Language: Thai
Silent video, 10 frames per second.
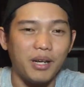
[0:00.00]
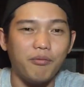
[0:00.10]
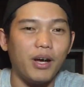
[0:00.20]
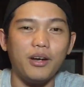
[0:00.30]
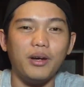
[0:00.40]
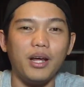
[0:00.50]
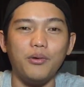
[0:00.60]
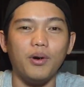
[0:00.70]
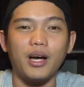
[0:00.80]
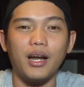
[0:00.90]
ทำคลิปไว้
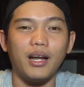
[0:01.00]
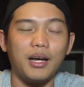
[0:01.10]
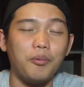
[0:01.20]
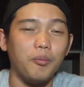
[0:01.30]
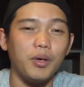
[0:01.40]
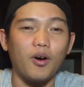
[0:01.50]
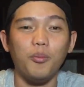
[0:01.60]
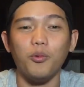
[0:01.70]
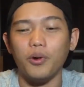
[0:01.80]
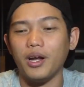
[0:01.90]
ให้ดูแล้วกันนะถ้าผม
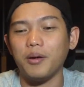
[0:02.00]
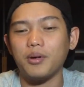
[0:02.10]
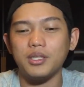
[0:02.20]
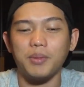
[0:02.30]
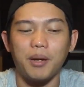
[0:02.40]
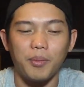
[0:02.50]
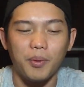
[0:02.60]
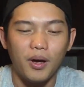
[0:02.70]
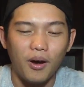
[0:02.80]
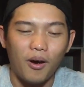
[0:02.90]
มีข้อมูลนะครับก็จะมา
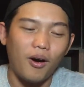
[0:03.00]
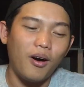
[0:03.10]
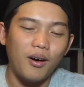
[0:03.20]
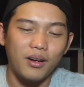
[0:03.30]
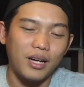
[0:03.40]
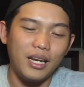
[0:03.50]
ทำอ๋อ